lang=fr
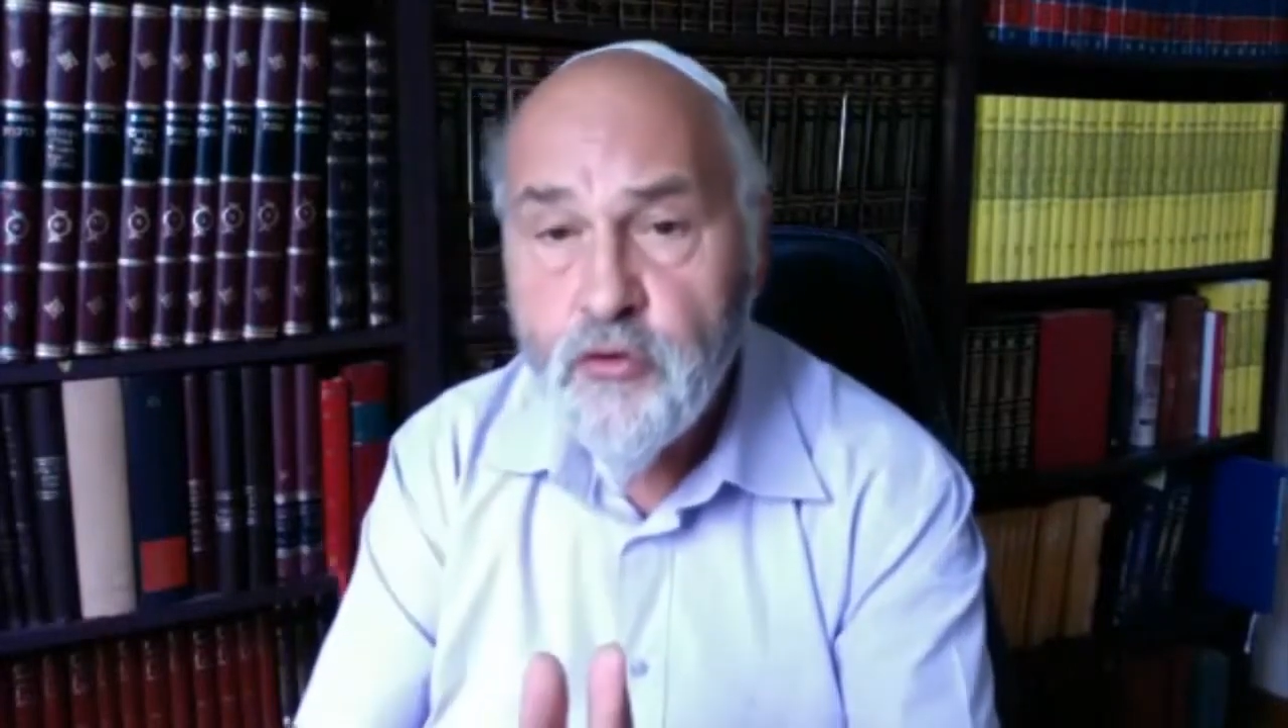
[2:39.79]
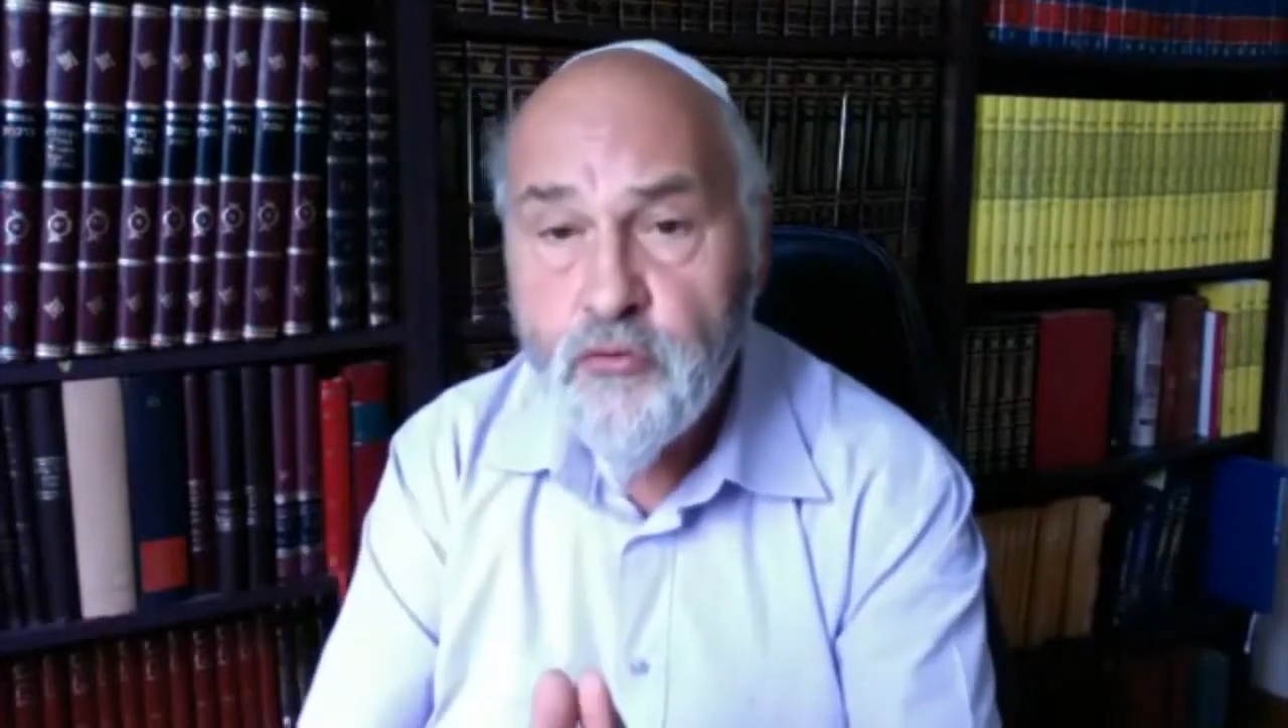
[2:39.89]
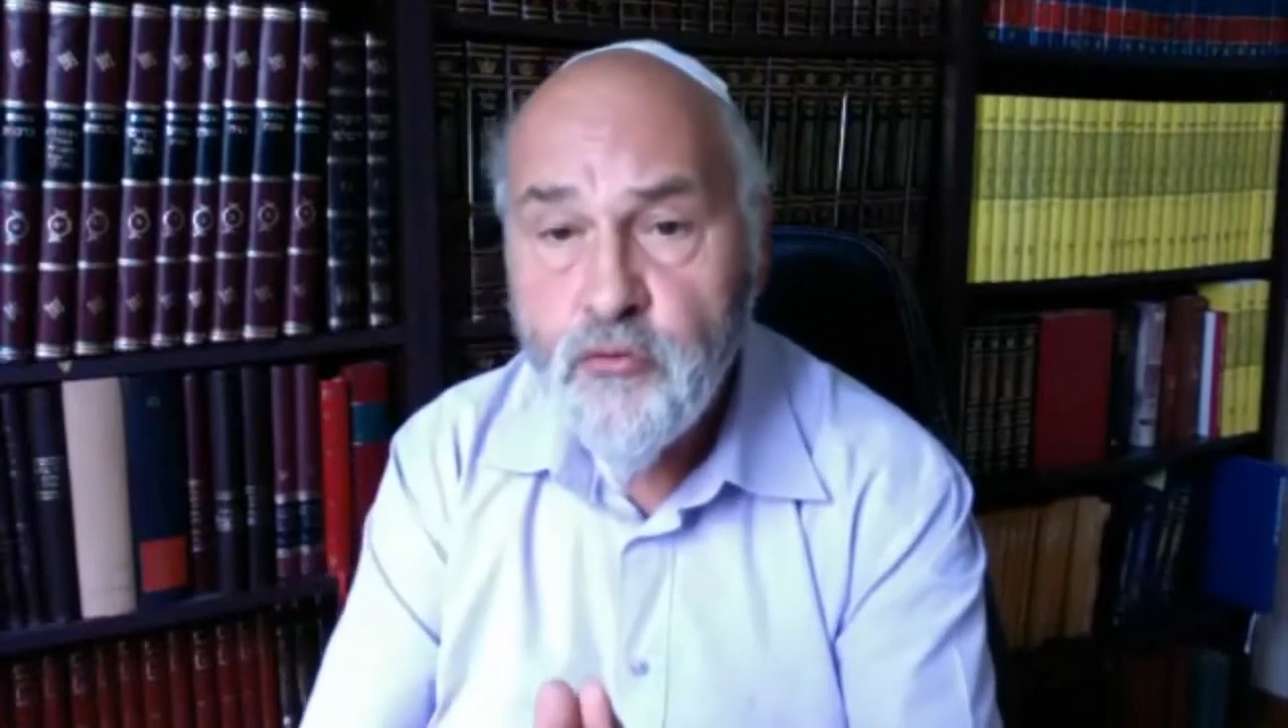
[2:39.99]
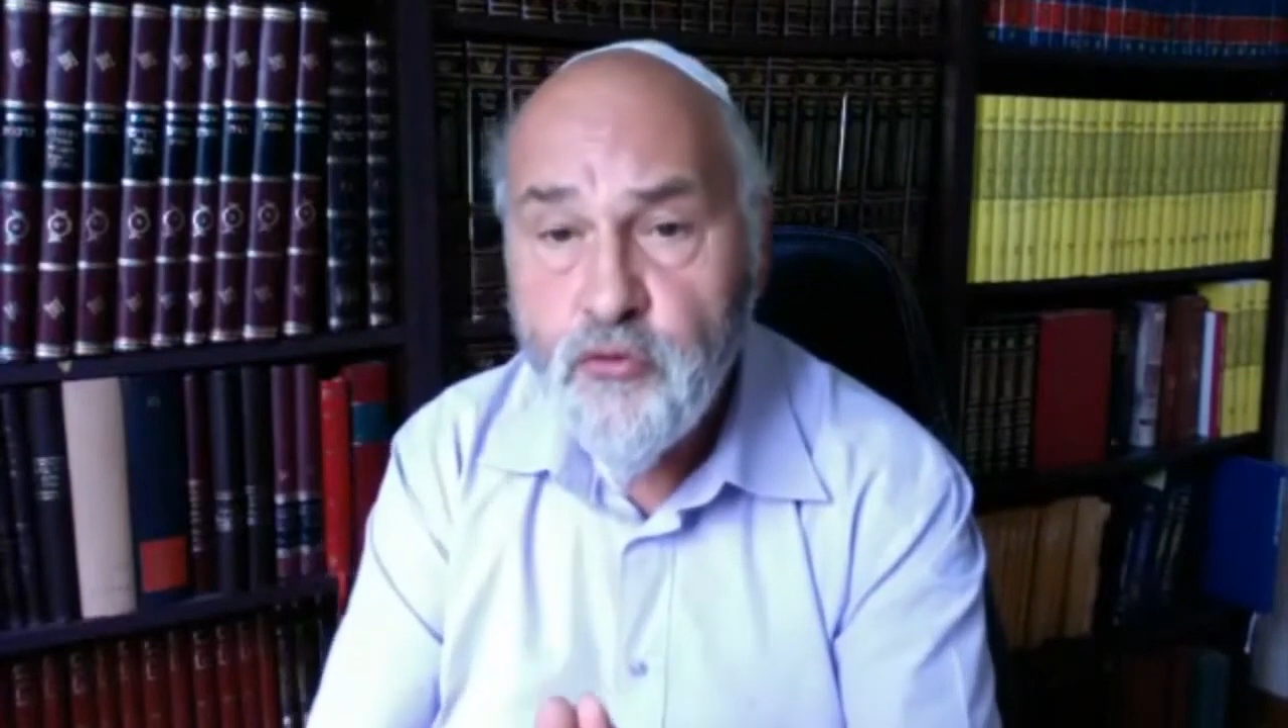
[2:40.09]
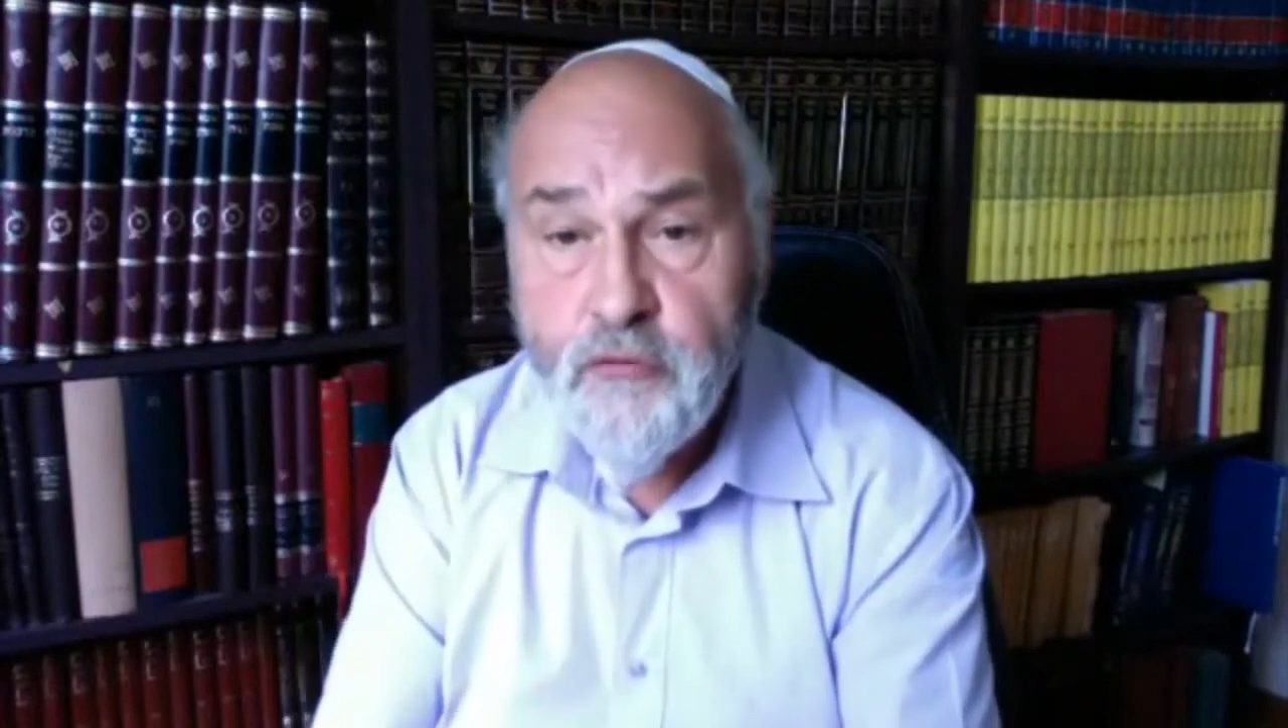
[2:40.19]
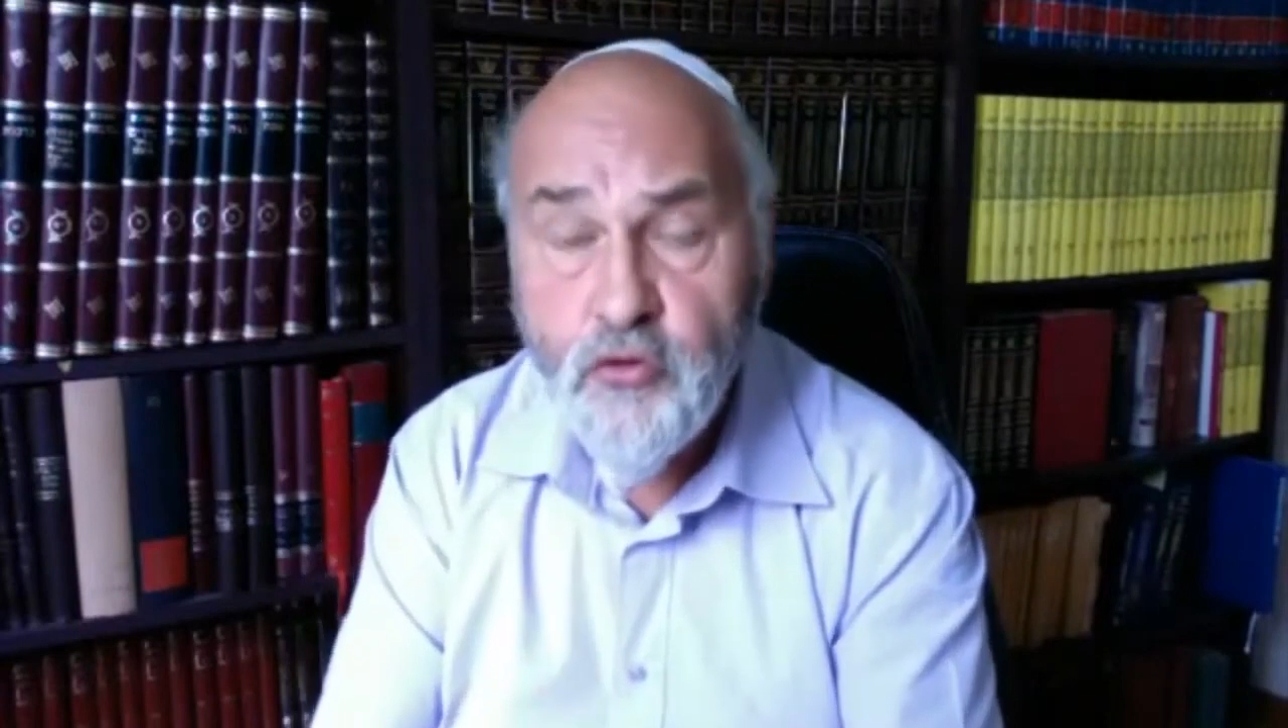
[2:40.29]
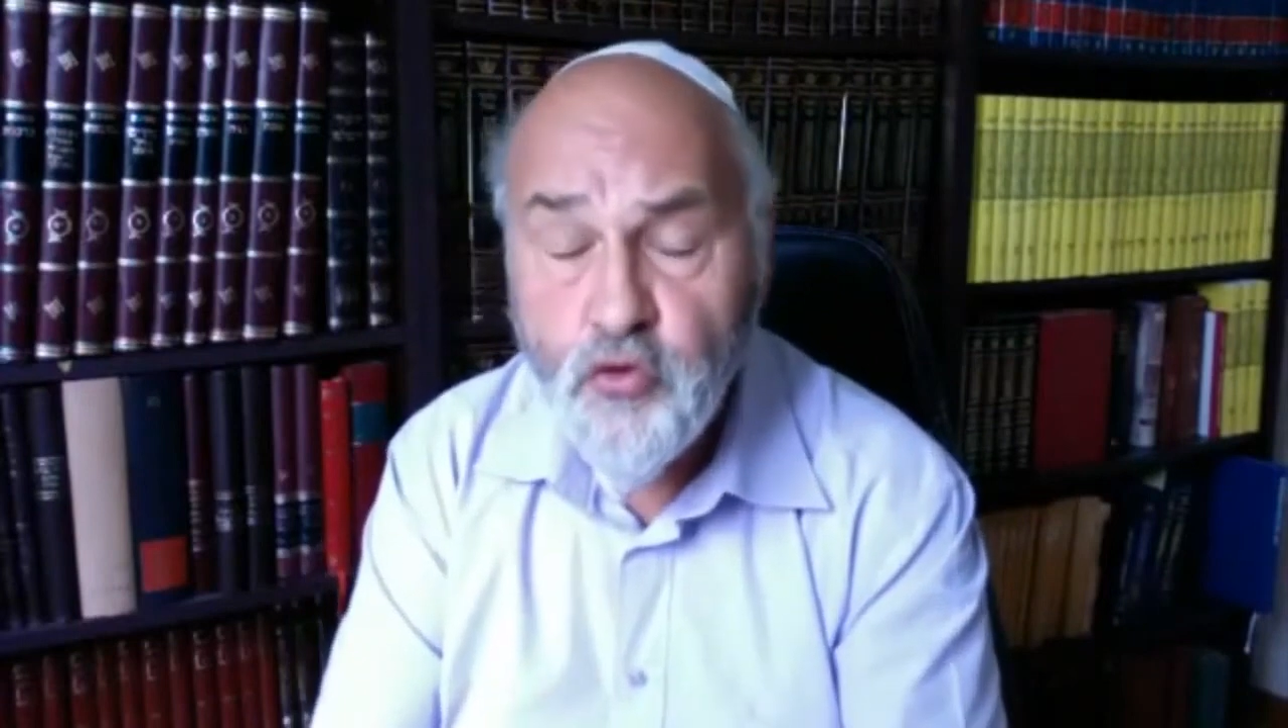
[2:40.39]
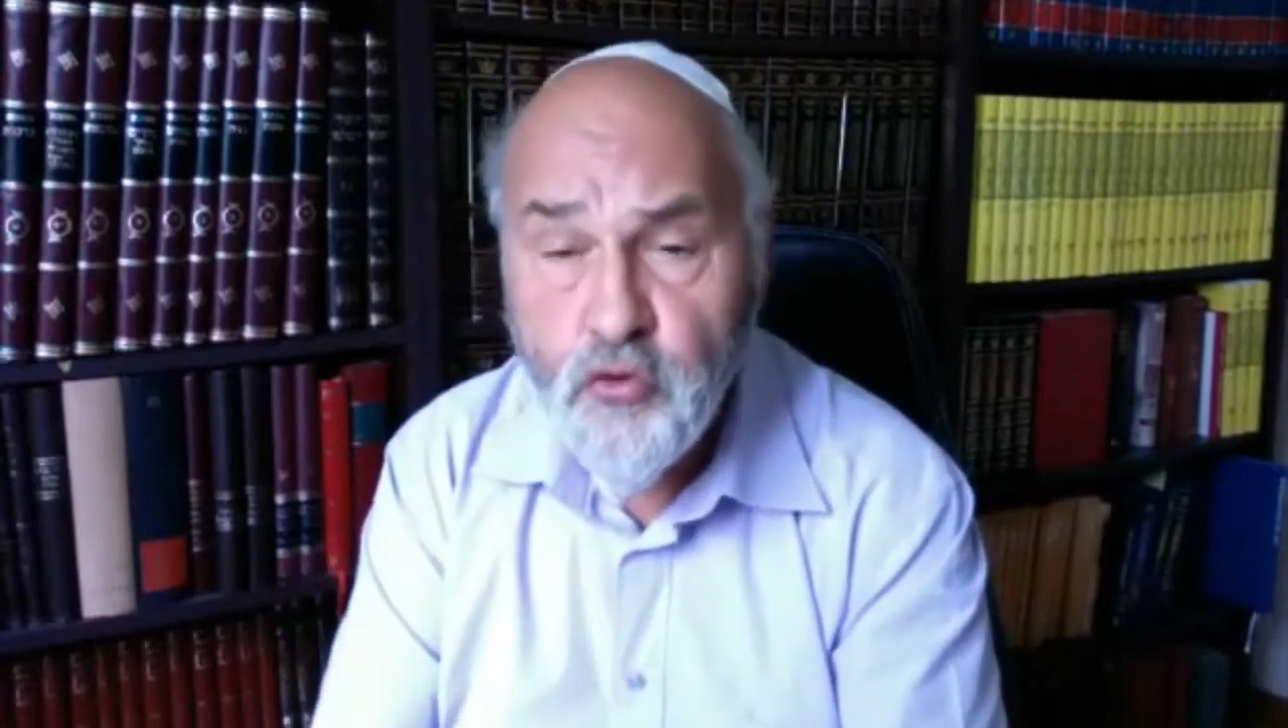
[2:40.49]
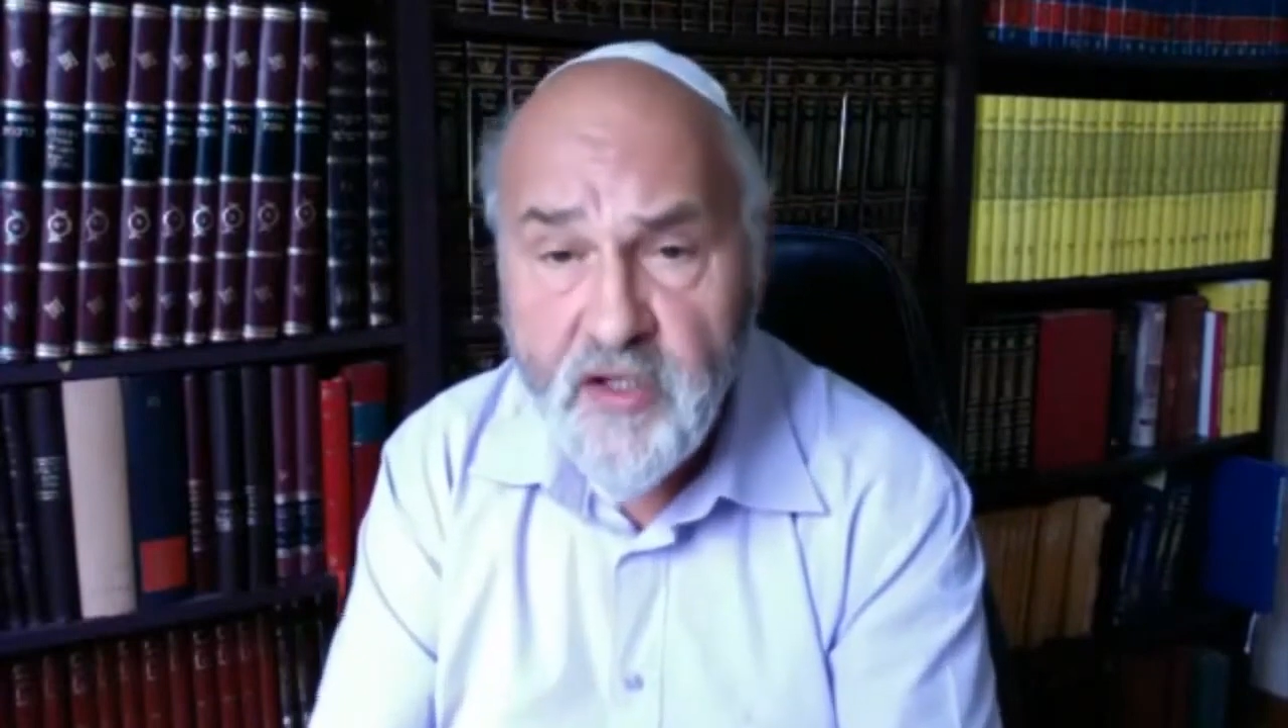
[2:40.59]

nous devenons